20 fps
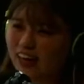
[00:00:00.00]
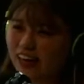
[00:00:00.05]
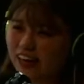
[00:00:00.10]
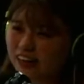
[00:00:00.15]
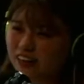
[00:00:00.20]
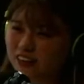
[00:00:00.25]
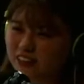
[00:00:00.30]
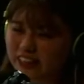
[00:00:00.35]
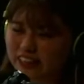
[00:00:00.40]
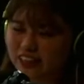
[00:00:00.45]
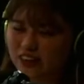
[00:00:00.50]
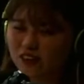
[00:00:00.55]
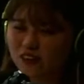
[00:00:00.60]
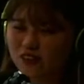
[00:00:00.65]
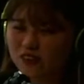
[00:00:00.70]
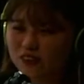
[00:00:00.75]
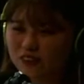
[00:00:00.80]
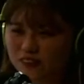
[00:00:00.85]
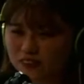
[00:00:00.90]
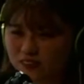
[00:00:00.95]
あの、先ほ
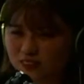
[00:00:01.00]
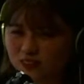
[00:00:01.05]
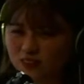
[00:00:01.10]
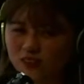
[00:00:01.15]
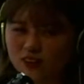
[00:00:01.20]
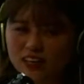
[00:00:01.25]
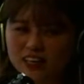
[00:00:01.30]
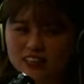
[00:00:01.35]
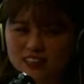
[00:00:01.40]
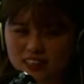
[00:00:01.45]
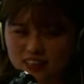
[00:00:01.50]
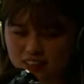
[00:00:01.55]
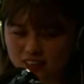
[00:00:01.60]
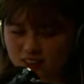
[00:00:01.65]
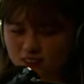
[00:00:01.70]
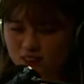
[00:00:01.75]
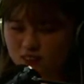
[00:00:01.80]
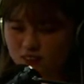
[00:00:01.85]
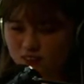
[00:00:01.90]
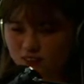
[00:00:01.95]
ど紹介した2
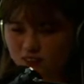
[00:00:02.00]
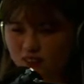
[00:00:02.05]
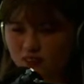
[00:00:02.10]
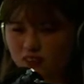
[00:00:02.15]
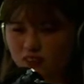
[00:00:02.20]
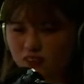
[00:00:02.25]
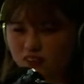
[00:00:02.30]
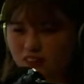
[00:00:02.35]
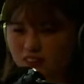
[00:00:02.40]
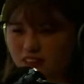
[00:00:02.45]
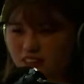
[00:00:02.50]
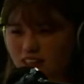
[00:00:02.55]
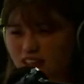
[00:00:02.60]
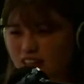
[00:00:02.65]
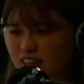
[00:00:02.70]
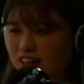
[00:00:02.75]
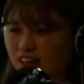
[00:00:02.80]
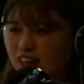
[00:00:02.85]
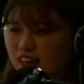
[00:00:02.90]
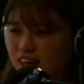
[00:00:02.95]
曲をぜひ